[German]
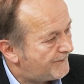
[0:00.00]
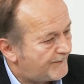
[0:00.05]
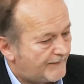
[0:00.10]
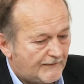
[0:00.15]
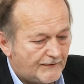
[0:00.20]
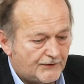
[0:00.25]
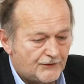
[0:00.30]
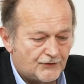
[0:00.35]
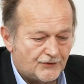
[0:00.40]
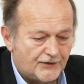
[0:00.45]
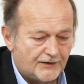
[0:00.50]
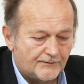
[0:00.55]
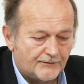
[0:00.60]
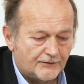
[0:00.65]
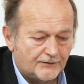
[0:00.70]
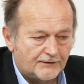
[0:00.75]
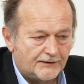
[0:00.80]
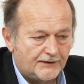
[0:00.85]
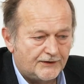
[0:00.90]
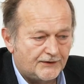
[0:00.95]
Ja. Stehen wir
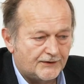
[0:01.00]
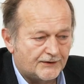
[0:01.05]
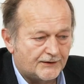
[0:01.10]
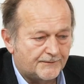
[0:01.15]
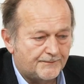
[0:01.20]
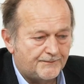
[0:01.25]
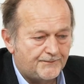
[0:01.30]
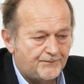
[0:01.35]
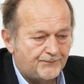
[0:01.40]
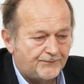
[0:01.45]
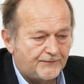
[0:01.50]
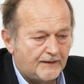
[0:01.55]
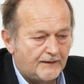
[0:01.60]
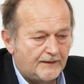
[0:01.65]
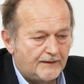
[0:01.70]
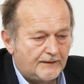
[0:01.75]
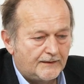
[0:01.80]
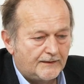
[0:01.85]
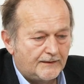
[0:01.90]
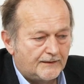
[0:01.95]
ordentlich da. Das
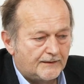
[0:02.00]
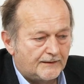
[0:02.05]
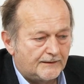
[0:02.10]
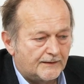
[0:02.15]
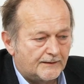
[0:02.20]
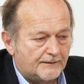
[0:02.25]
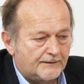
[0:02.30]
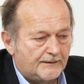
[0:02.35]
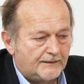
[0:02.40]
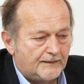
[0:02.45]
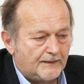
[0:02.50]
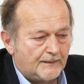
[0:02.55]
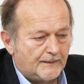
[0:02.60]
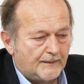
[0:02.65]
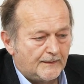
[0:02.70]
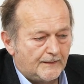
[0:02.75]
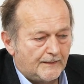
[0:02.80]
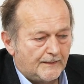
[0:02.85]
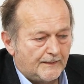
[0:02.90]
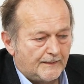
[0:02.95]
ist ja. nochmal
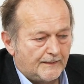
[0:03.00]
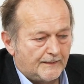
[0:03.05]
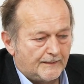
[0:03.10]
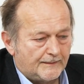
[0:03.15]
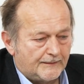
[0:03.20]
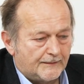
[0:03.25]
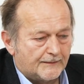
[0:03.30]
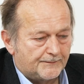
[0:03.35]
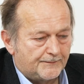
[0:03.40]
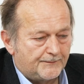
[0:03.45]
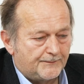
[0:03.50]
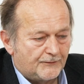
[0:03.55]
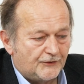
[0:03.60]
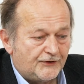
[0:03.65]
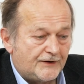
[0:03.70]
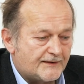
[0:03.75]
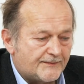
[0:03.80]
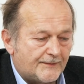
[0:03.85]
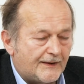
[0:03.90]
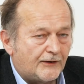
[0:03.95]
sehr günstig. Ja. Und
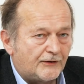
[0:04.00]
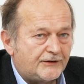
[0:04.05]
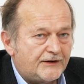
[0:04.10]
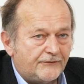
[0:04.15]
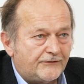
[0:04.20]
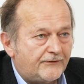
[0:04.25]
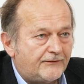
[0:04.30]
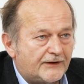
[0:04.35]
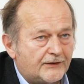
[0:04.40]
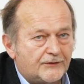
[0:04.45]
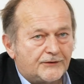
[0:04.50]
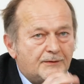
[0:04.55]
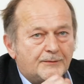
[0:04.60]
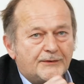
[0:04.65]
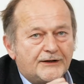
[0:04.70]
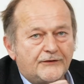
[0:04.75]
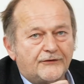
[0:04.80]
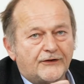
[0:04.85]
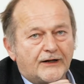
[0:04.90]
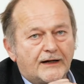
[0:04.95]
das war auch die, wäre nochmal
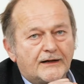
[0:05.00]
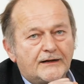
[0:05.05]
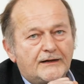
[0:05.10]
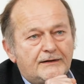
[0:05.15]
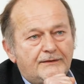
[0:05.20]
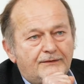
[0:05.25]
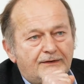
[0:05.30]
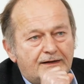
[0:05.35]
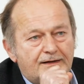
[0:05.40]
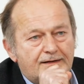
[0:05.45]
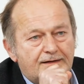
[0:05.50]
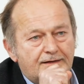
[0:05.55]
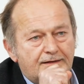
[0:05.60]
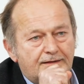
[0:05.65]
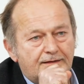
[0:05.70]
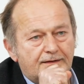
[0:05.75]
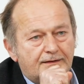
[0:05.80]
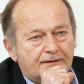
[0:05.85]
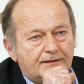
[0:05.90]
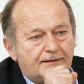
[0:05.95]
die Frage
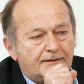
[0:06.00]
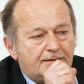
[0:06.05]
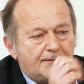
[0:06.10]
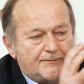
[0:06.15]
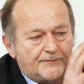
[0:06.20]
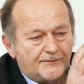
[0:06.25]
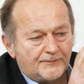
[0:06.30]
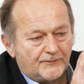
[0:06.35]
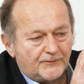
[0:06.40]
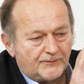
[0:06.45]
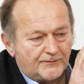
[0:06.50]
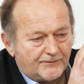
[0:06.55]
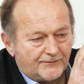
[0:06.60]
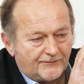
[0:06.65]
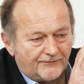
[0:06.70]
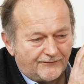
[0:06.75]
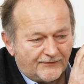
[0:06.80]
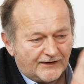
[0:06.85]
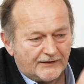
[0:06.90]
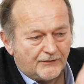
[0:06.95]
gewesen, äh,
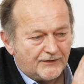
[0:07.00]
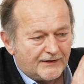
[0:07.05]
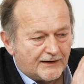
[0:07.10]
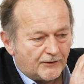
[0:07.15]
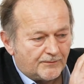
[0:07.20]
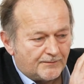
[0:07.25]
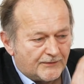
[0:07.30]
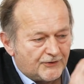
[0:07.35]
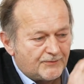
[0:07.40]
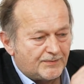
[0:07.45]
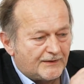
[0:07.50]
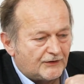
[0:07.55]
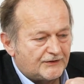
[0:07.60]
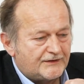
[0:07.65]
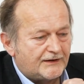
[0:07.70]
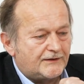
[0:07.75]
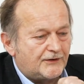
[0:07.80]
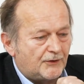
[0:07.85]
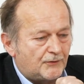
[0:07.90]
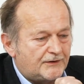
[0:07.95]
weil du ja auch manchmal aus
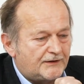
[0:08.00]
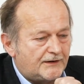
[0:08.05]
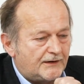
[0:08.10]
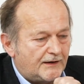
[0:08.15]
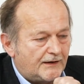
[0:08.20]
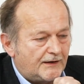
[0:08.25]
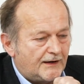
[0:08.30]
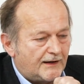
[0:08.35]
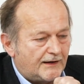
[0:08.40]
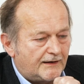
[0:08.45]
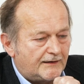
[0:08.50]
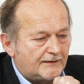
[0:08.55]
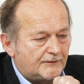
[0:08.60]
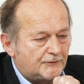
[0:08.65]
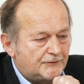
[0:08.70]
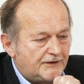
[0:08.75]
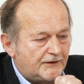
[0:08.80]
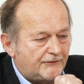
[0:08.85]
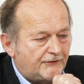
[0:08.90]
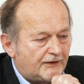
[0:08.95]
den trockeneren Lagen,
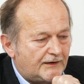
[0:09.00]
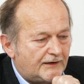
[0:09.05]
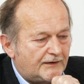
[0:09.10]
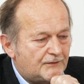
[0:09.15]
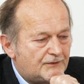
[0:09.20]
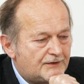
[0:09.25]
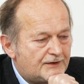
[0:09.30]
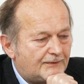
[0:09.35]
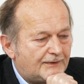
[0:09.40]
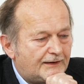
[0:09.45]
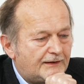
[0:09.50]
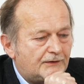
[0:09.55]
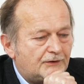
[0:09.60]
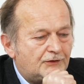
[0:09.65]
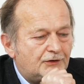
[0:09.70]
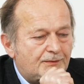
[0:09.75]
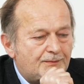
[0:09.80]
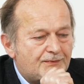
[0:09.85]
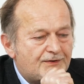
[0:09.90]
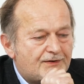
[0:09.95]
Unterfranken und so weiter
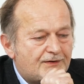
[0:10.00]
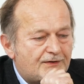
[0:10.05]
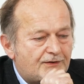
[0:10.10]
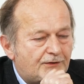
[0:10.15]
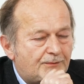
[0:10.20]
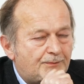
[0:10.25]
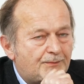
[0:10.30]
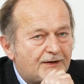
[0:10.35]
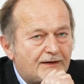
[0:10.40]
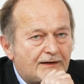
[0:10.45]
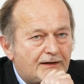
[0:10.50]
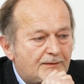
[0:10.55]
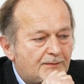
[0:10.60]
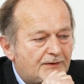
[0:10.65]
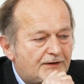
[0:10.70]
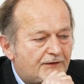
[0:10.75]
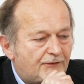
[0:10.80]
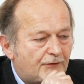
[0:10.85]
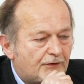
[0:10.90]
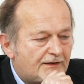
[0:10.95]
kommst, ob man da immer
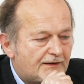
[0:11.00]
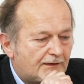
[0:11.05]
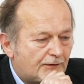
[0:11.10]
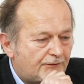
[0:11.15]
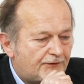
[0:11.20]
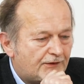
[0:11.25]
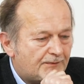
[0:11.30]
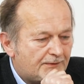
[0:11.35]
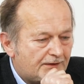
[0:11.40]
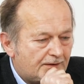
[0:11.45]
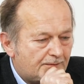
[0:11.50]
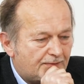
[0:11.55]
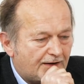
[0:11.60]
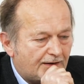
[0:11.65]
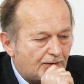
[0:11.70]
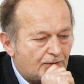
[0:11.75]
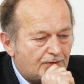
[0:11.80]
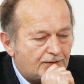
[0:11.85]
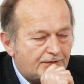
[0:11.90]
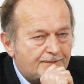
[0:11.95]
die vollen Aufwandmengen
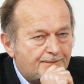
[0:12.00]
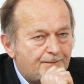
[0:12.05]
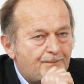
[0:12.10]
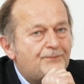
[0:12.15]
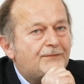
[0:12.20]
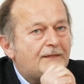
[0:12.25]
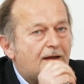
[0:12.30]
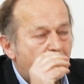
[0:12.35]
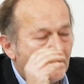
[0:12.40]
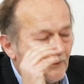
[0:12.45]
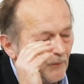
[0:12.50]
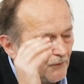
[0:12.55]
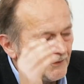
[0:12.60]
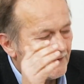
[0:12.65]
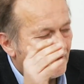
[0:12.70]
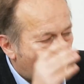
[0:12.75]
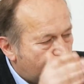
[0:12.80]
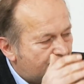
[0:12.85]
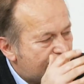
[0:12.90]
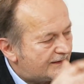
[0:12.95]
brauchen
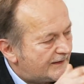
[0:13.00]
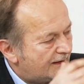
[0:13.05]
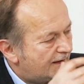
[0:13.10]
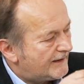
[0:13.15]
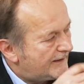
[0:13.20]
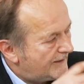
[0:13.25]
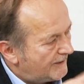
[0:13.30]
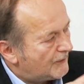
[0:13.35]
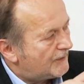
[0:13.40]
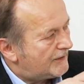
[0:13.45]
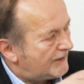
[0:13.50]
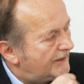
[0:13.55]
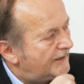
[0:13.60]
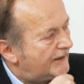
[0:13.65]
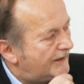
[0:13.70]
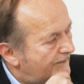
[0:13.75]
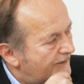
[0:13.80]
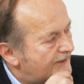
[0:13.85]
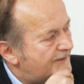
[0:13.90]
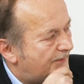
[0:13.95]
oder ob es dann doch
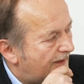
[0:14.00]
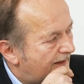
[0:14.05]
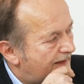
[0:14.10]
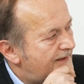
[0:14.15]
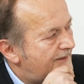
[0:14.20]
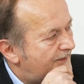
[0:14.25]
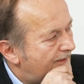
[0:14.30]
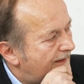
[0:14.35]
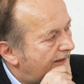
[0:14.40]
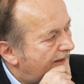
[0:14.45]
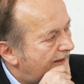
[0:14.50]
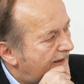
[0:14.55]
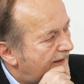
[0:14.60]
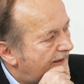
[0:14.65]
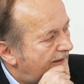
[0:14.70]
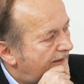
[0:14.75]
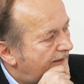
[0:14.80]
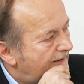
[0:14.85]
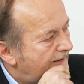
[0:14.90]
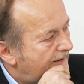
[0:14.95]
etwas preiswerter
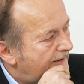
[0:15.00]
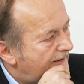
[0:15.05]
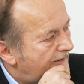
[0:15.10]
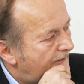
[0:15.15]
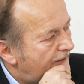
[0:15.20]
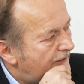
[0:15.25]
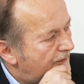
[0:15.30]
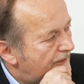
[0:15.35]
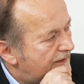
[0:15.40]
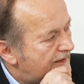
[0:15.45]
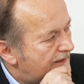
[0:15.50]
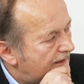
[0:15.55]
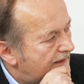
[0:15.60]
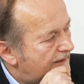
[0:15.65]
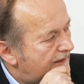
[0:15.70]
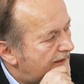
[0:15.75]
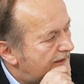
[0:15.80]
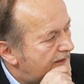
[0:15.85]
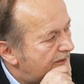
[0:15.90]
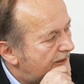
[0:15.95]
geht, wie du gesagt
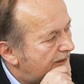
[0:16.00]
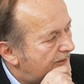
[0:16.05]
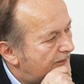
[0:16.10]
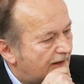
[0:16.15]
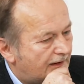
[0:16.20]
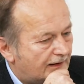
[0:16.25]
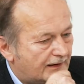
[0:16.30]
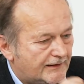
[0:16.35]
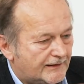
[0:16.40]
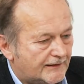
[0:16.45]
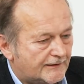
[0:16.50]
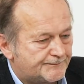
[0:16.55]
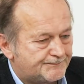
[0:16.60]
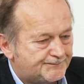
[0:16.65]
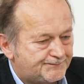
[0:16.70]
hattest mit Balaya.